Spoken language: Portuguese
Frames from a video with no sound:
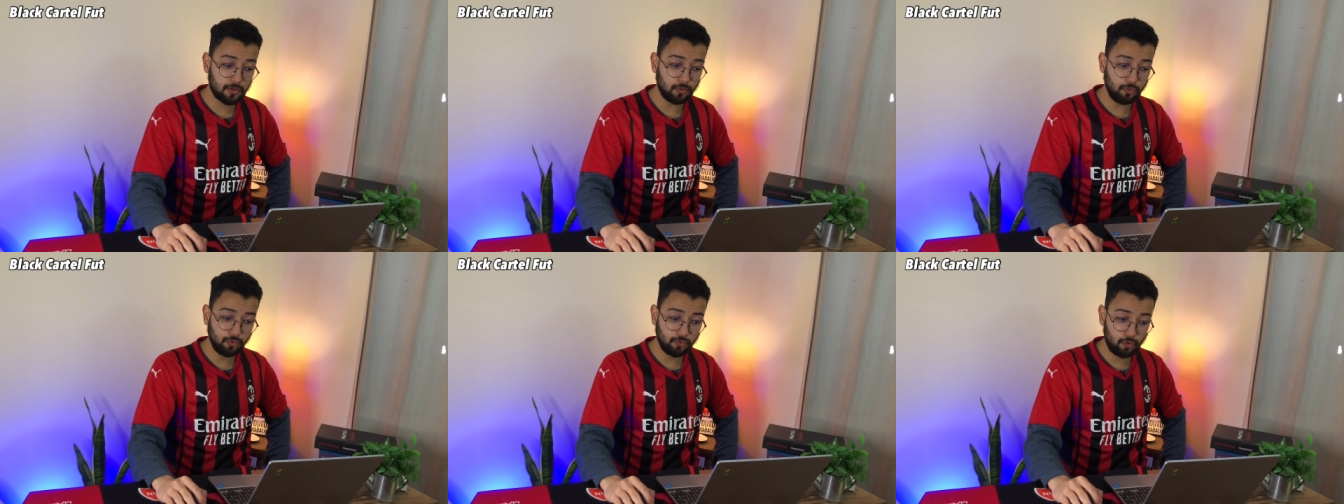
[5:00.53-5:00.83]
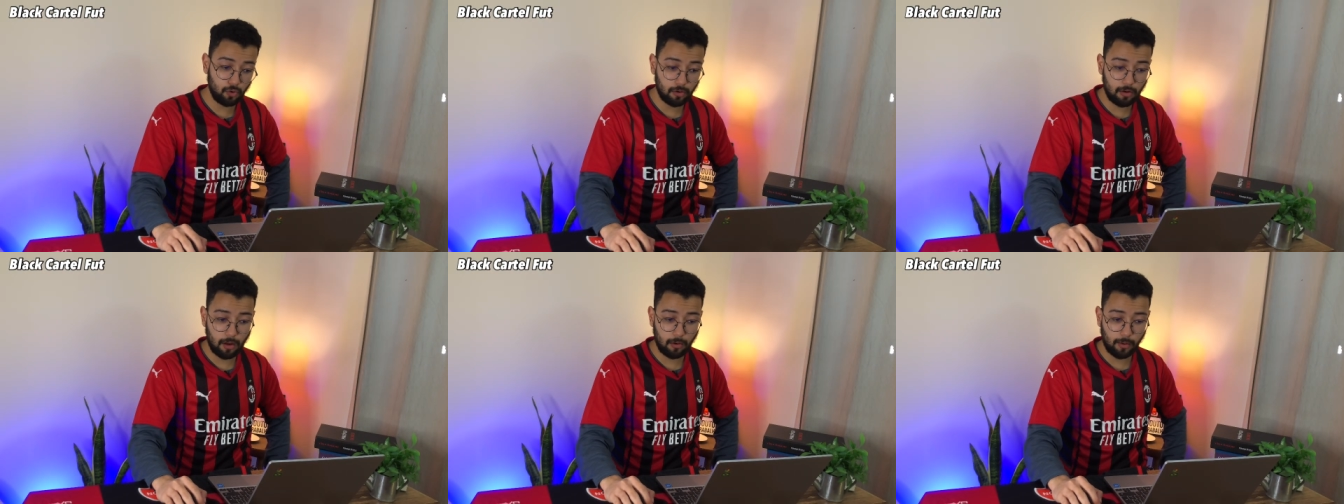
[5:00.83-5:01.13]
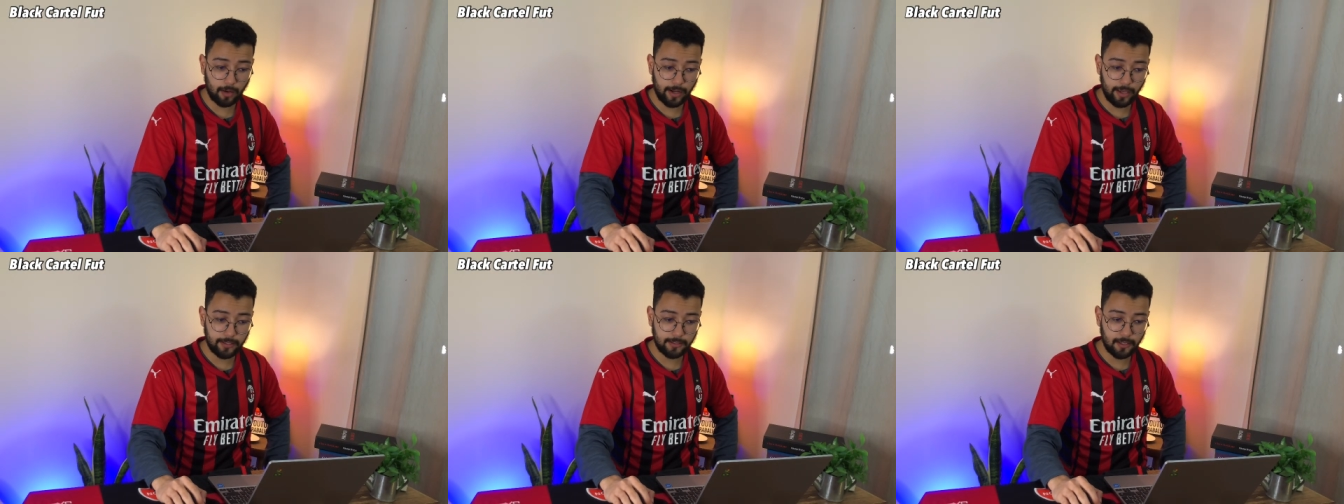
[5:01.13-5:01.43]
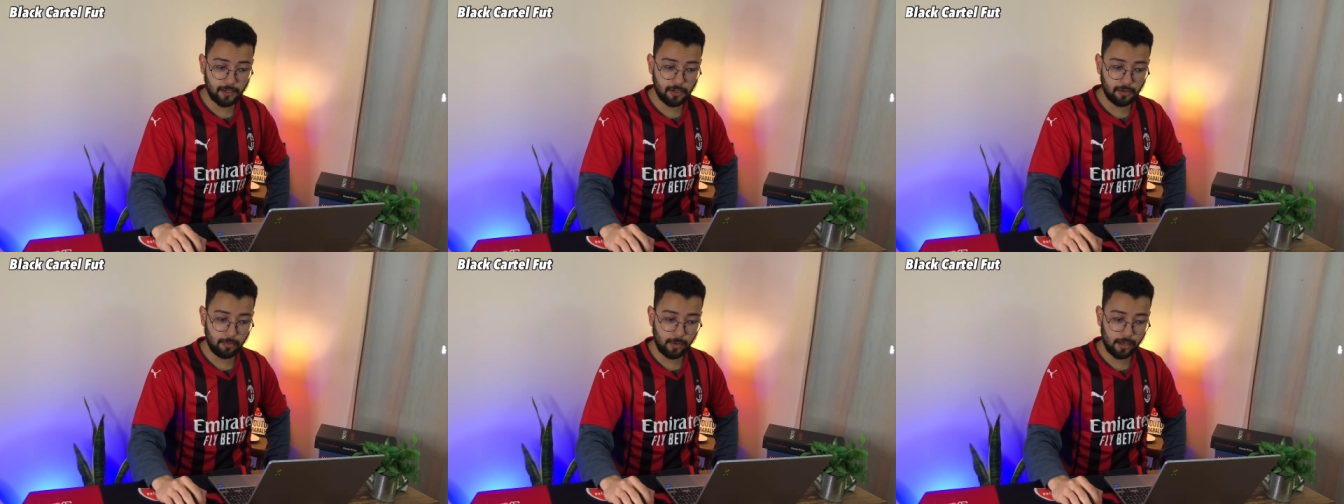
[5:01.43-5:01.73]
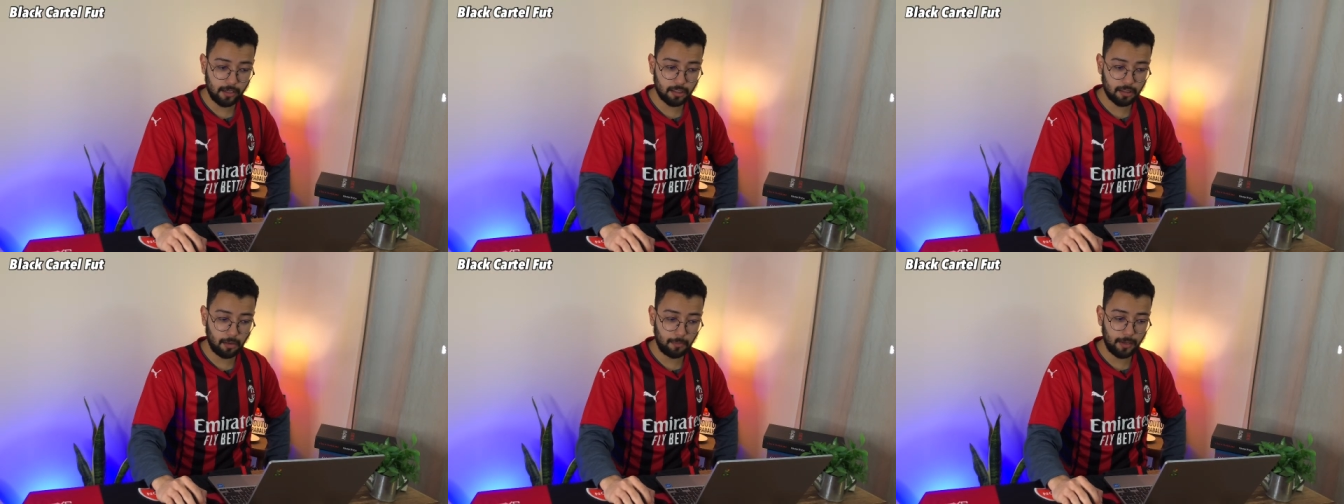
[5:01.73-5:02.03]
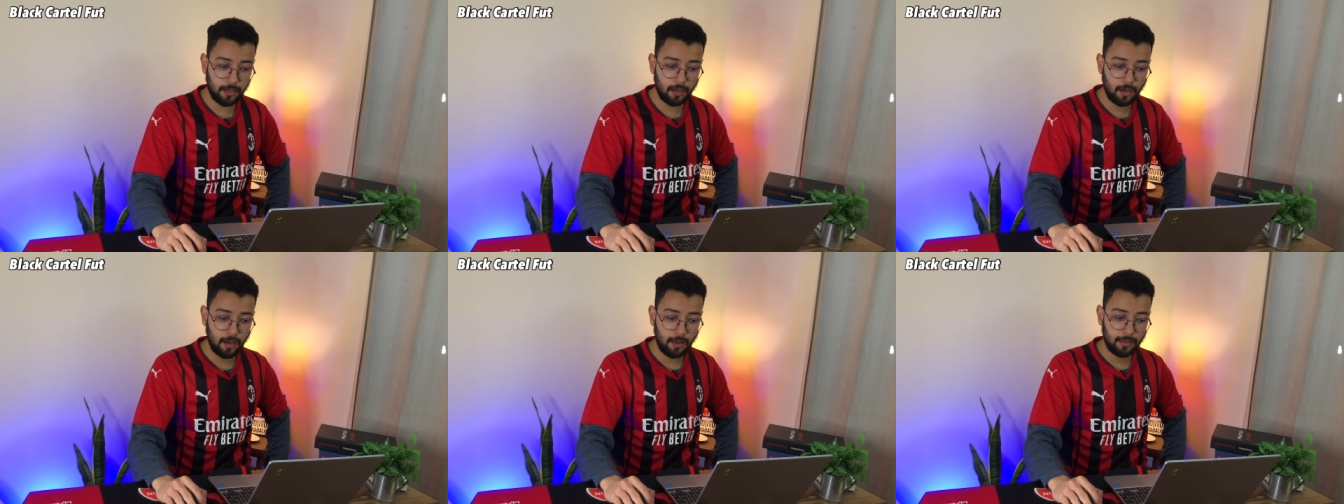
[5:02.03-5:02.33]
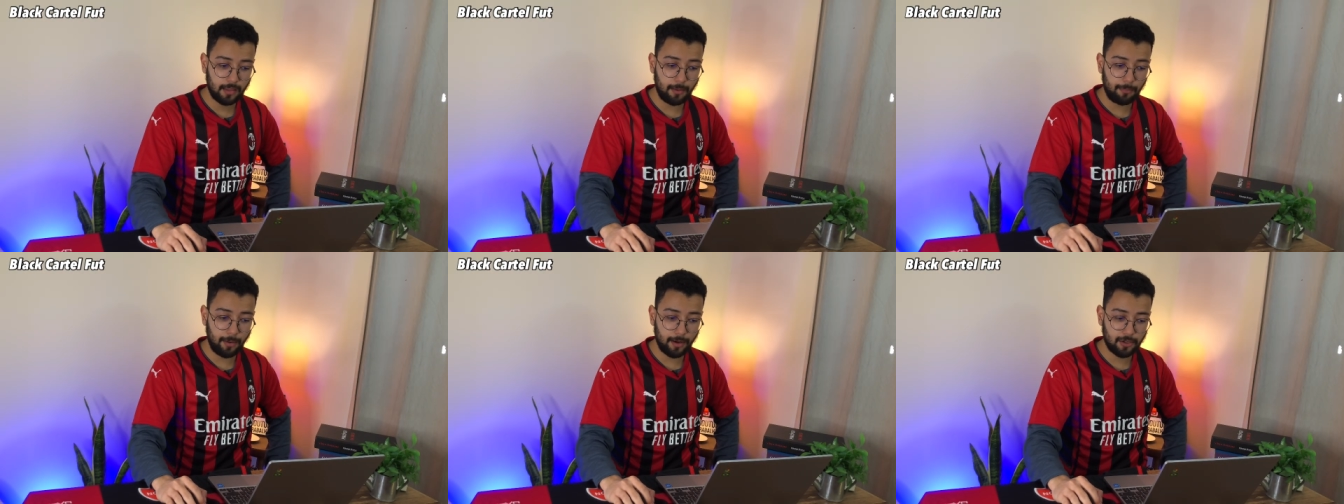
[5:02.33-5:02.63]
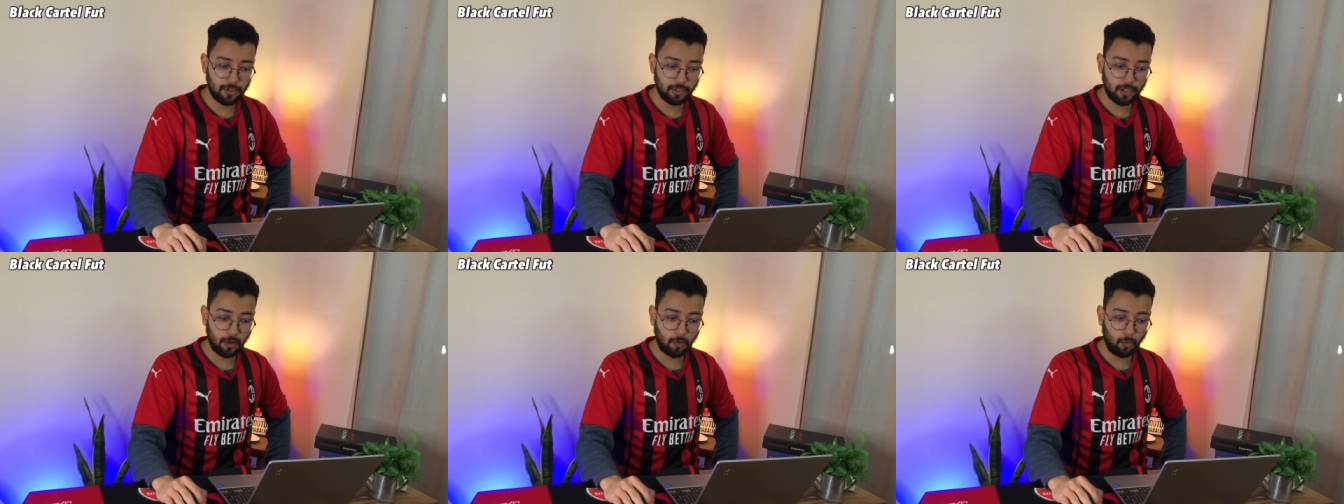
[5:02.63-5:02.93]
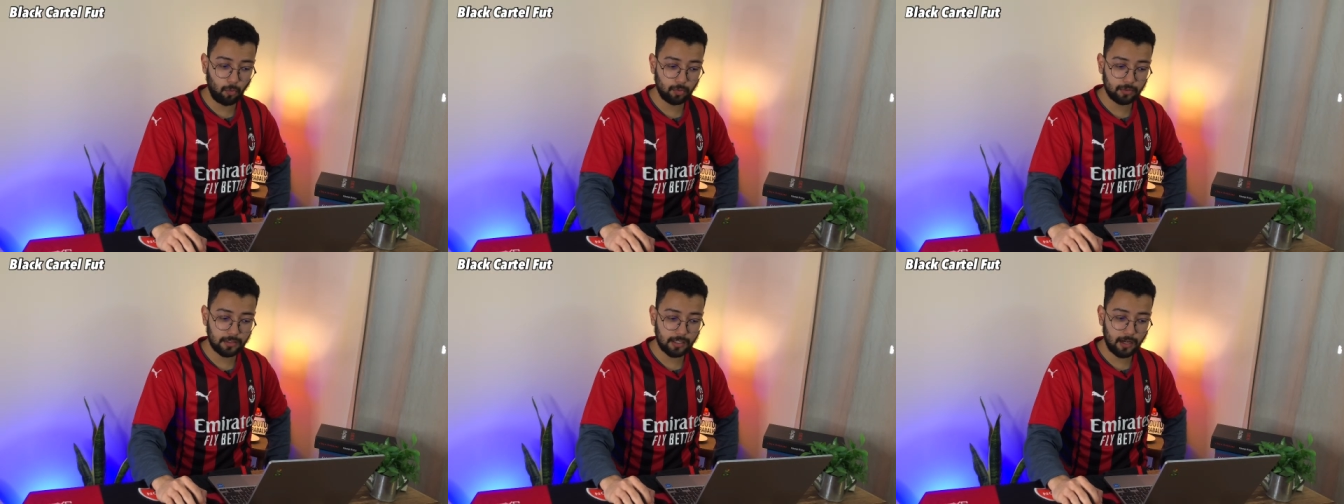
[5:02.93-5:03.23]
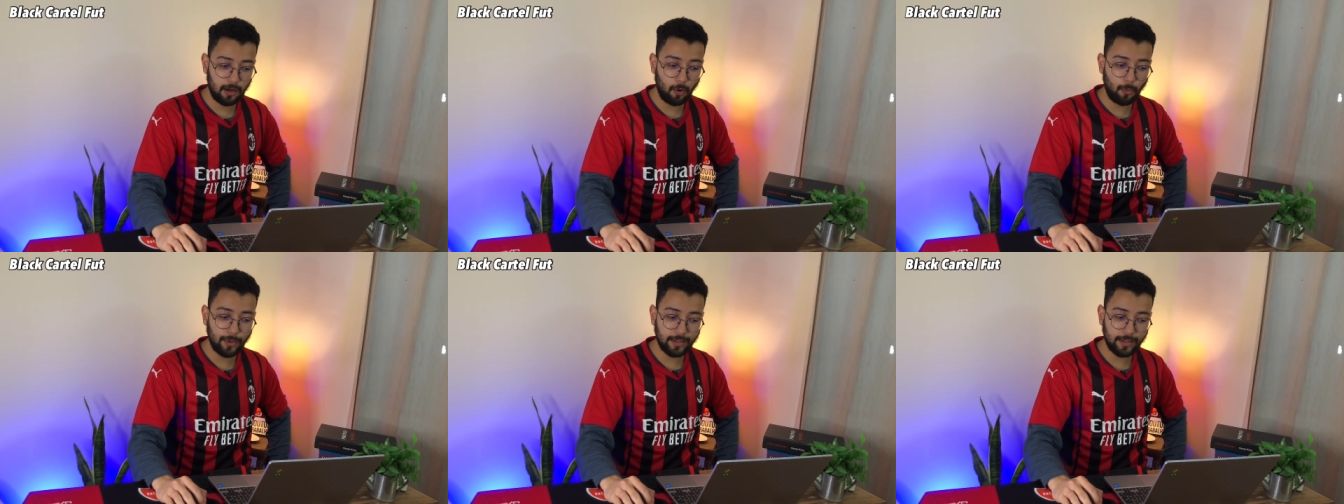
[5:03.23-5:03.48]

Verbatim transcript: um jogo, agora recentemente também, na partida contra o